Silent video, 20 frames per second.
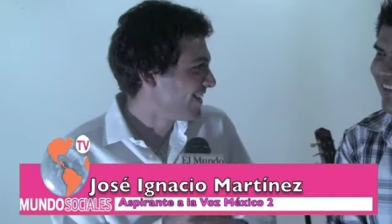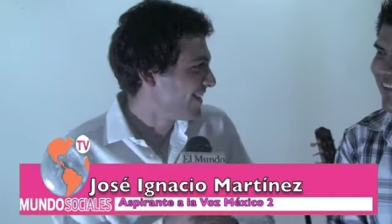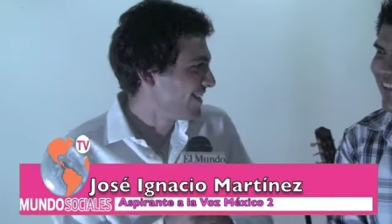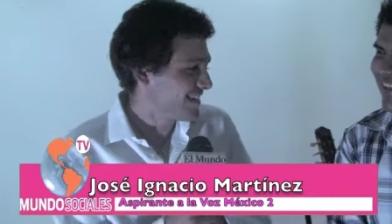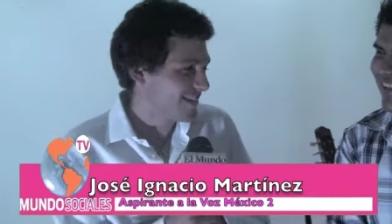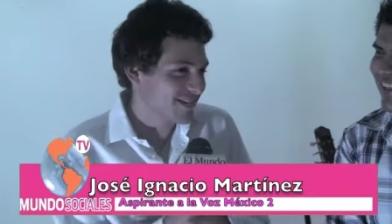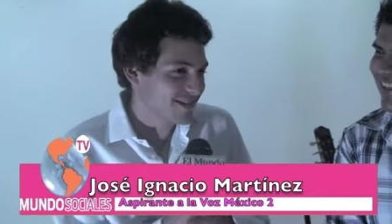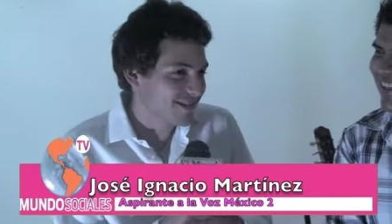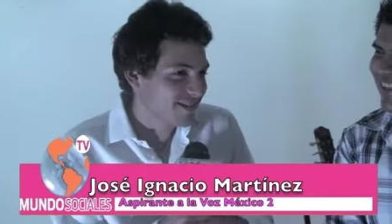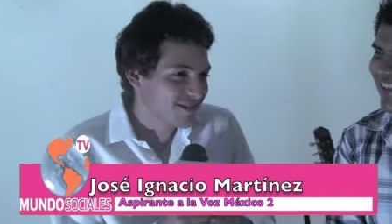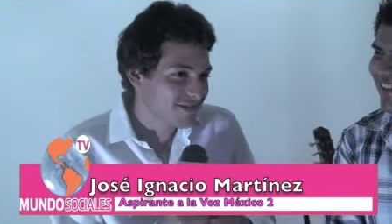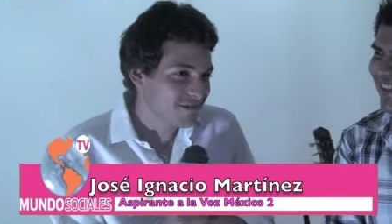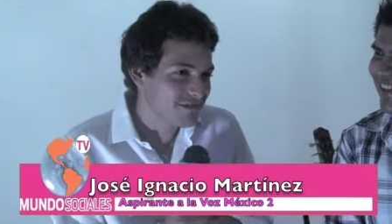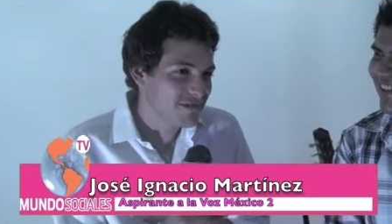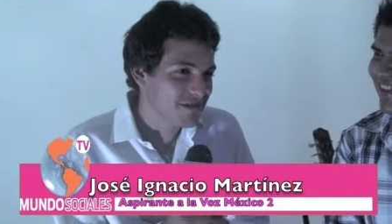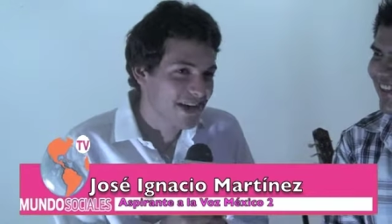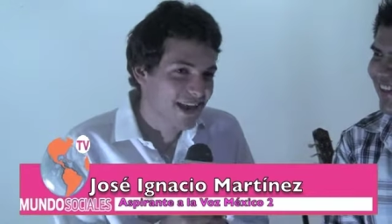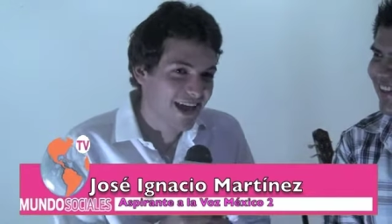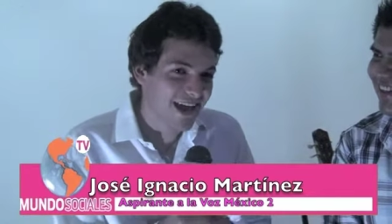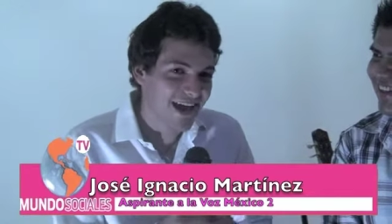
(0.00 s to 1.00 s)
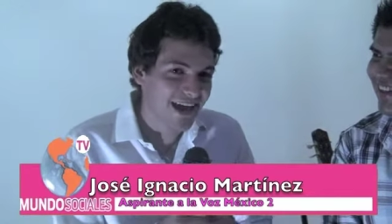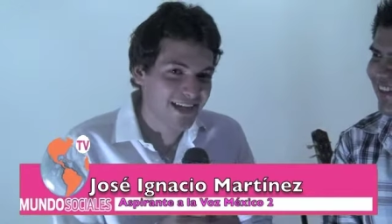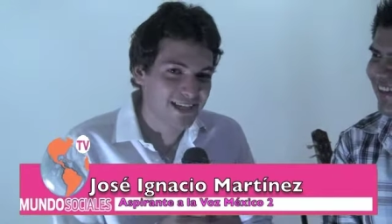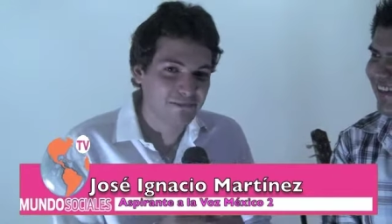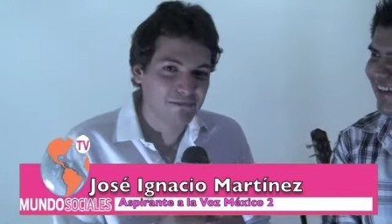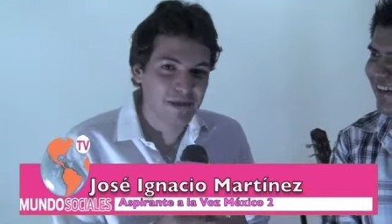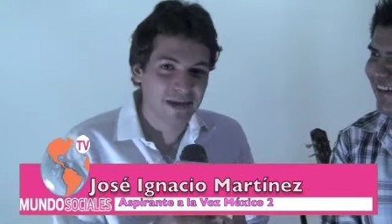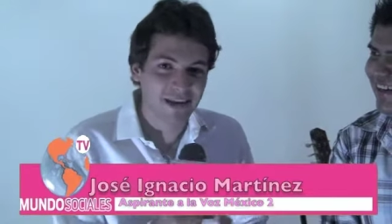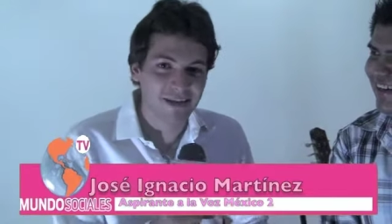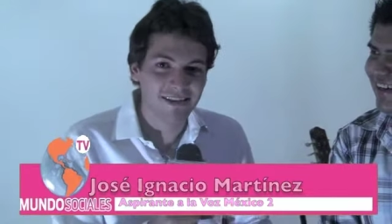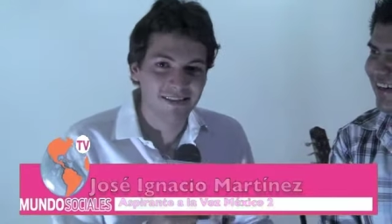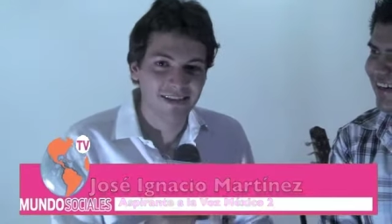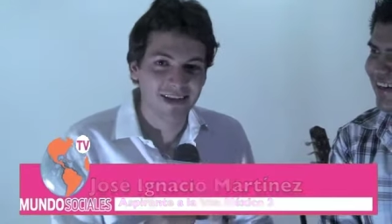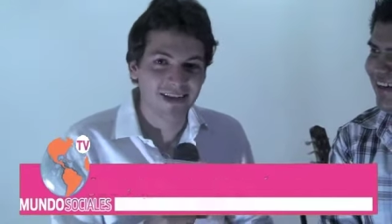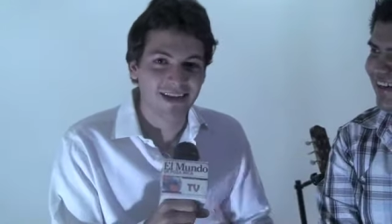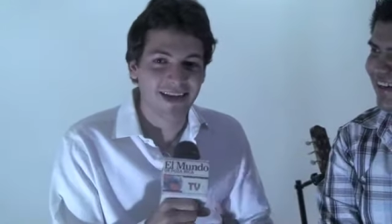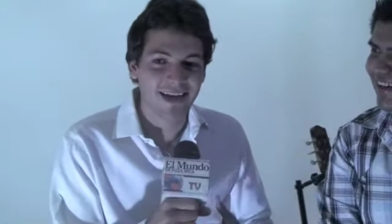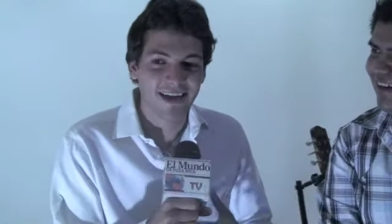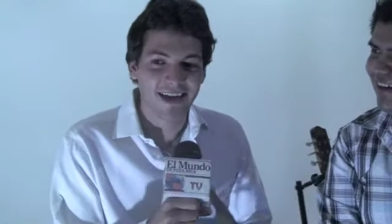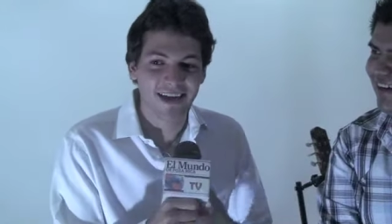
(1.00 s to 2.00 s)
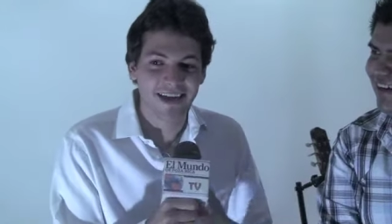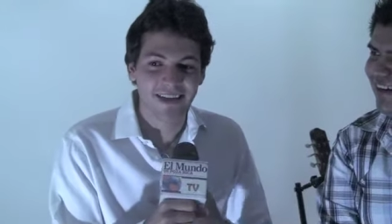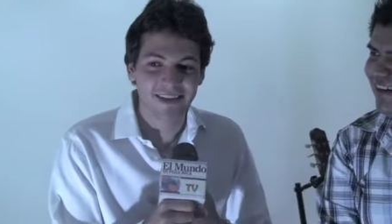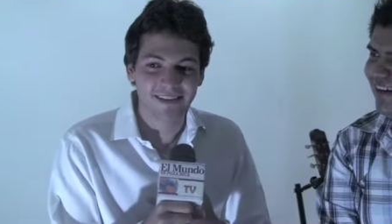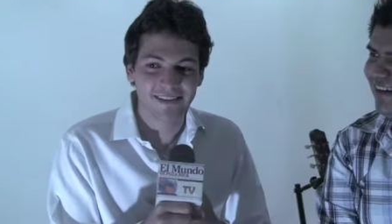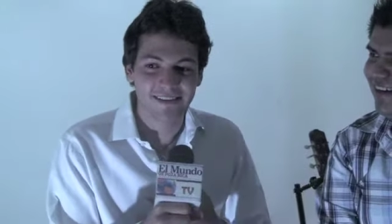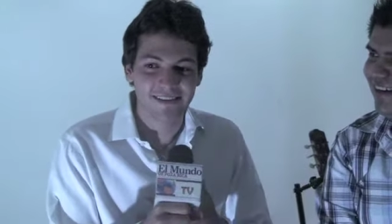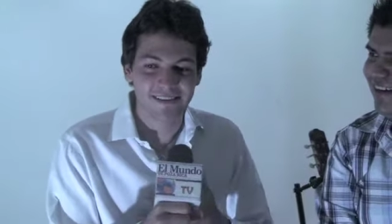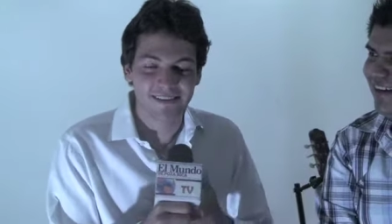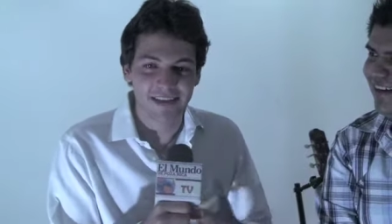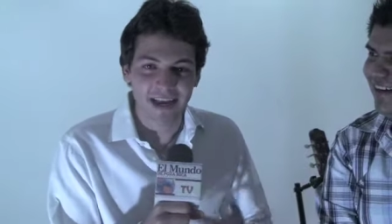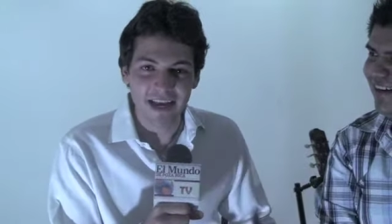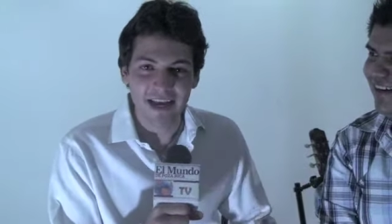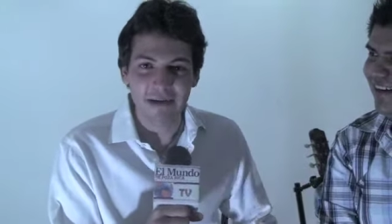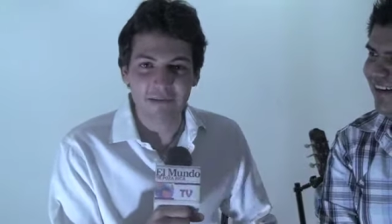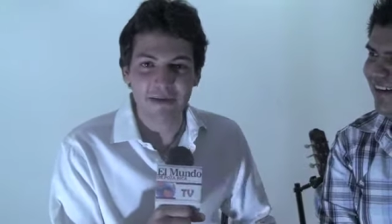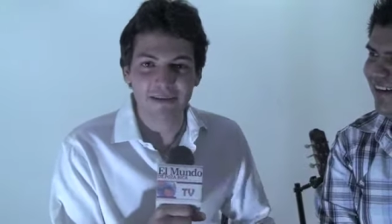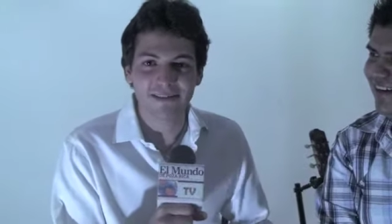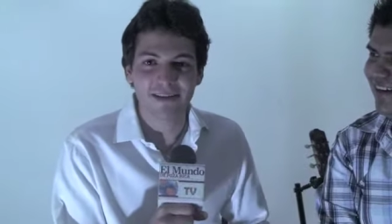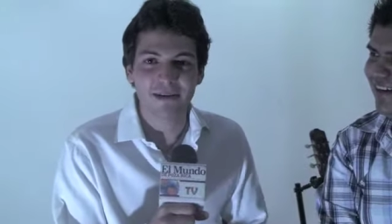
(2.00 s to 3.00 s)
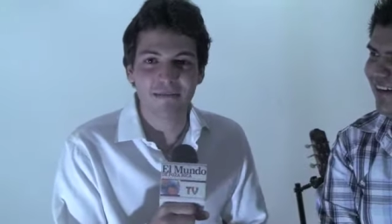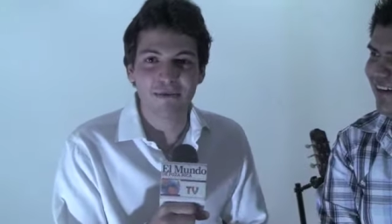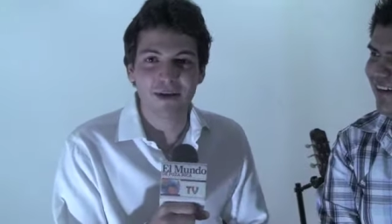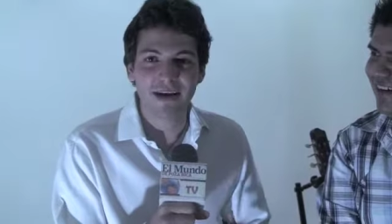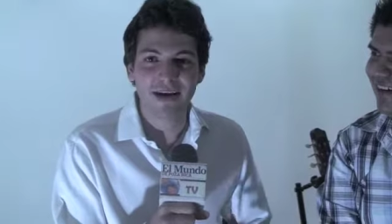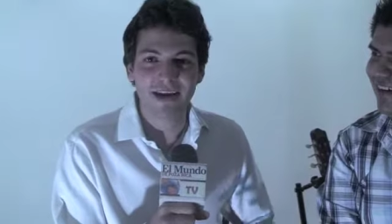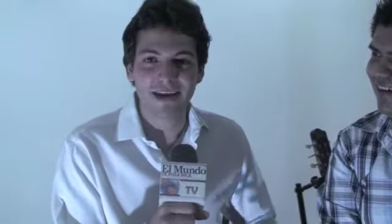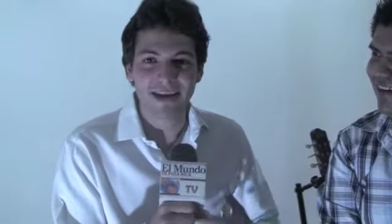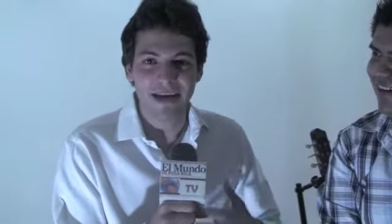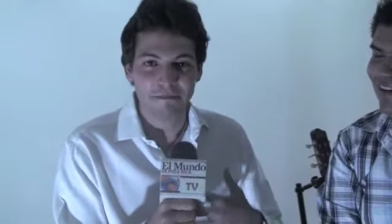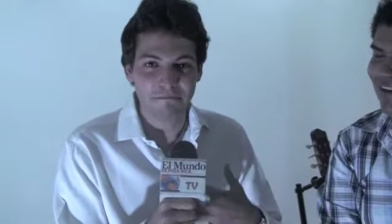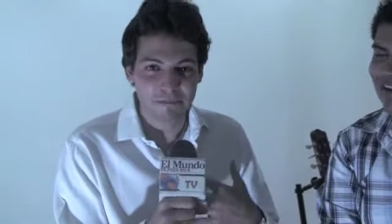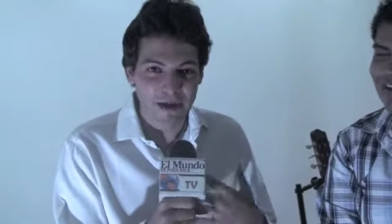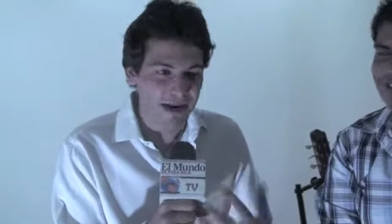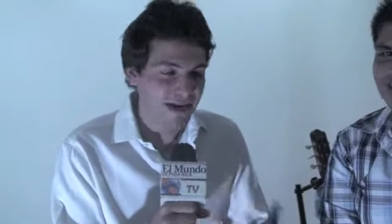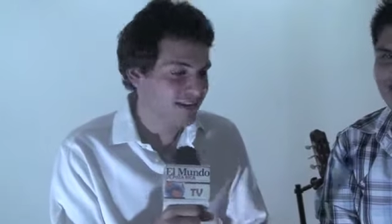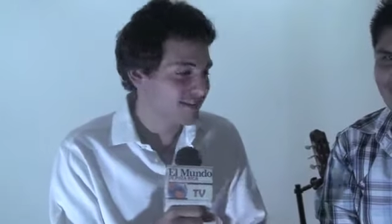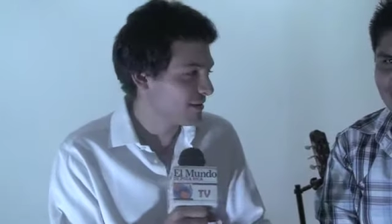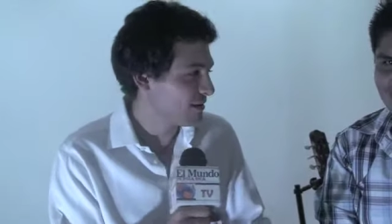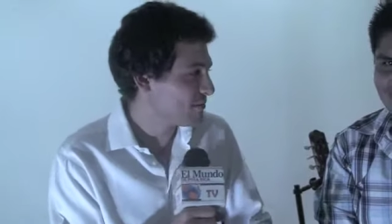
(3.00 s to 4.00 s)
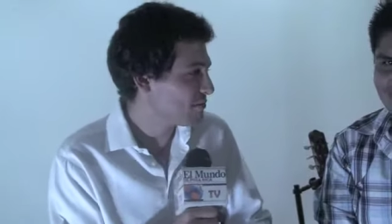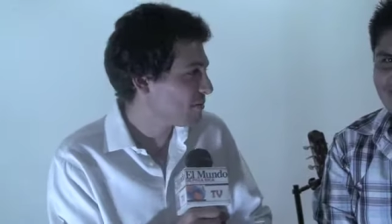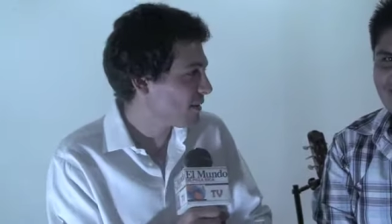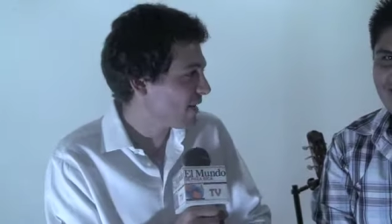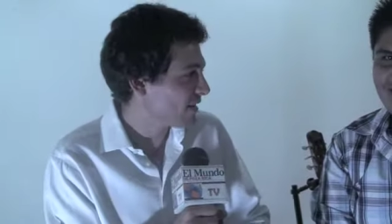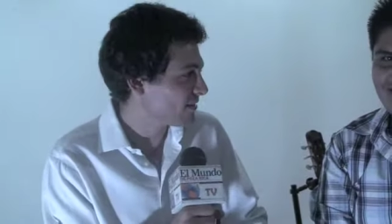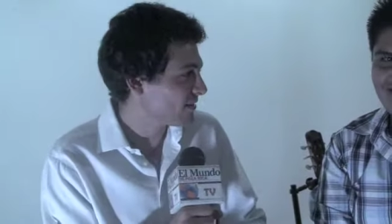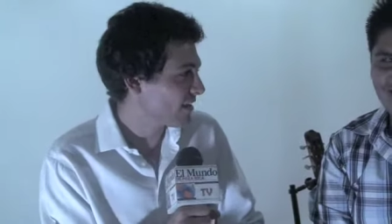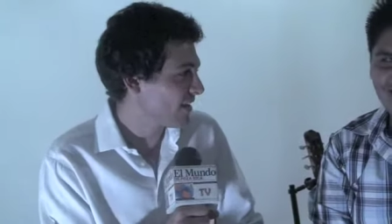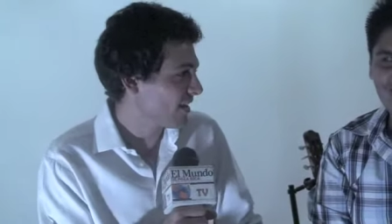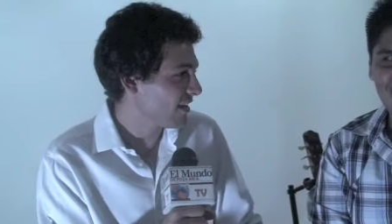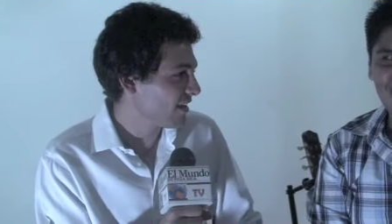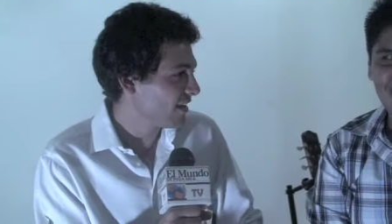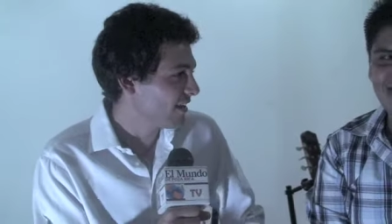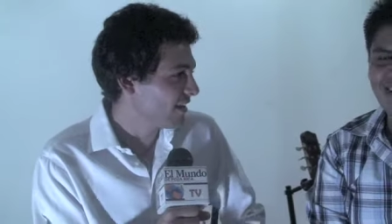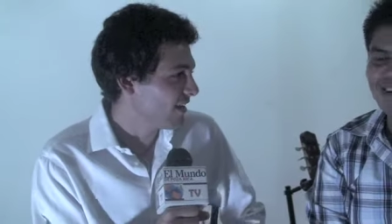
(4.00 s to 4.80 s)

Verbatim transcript: Es una experiencia que sé que va a ser buena, que apenas empieza,